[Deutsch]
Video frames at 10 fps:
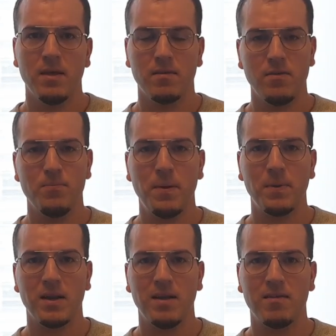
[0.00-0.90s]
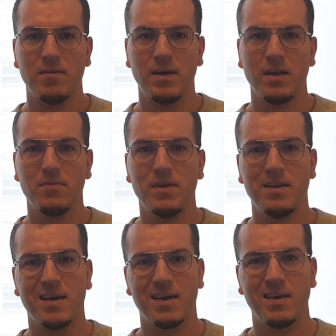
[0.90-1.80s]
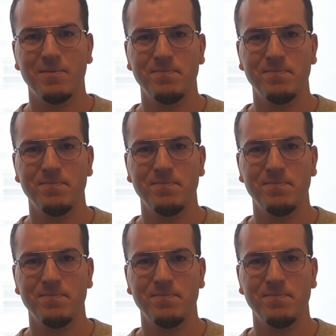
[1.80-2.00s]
Das hilft meinem Kanal sehr weiter. Vielen Dank.